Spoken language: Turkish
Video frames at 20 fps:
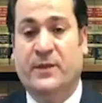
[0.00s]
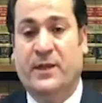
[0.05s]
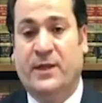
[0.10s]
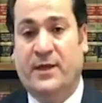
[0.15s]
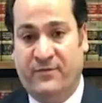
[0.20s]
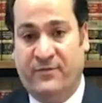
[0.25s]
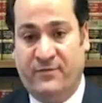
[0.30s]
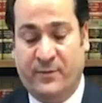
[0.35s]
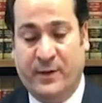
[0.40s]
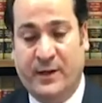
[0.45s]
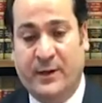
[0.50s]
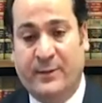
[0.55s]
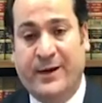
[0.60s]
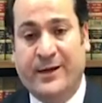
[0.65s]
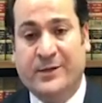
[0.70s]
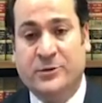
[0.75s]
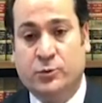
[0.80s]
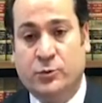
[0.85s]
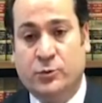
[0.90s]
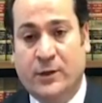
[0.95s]
F1'e
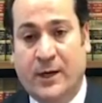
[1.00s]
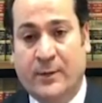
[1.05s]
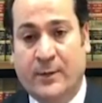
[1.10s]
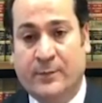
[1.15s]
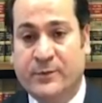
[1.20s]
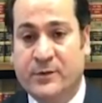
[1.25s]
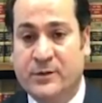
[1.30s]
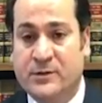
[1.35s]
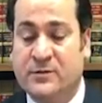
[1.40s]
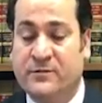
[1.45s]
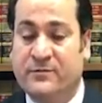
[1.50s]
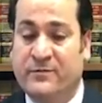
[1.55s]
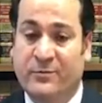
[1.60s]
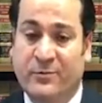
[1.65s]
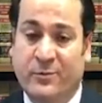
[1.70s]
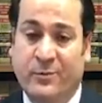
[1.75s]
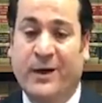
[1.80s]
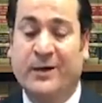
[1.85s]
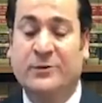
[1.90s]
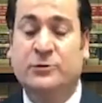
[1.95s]
başvuru yaptığı için ve
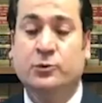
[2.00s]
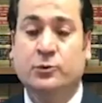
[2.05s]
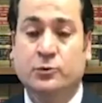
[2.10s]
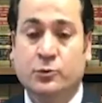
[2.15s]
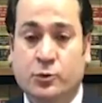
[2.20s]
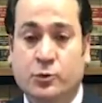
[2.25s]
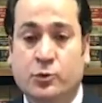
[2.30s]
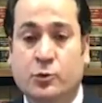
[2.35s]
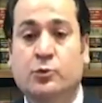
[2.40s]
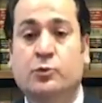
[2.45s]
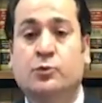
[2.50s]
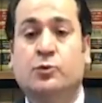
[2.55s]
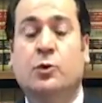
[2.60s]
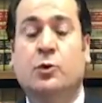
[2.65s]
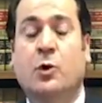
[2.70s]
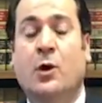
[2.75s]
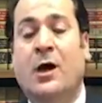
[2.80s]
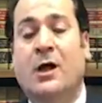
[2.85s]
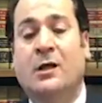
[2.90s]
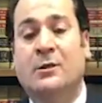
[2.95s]
bu başvurunun
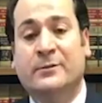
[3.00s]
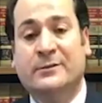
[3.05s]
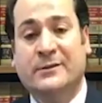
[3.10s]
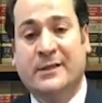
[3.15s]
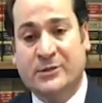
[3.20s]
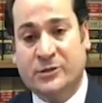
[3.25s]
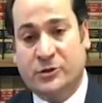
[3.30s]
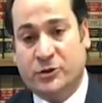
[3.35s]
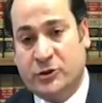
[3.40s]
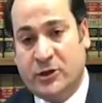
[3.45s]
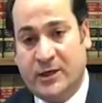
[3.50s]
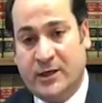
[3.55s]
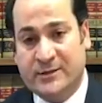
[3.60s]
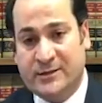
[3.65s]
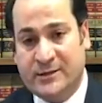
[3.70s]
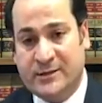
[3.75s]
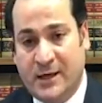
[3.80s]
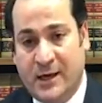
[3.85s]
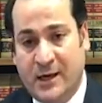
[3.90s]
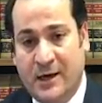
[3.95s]
sonucunu almadan
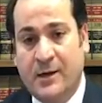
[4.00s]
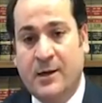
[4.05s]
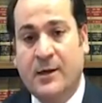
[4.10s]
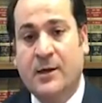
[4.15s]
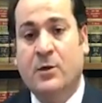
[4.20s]
çıkarsa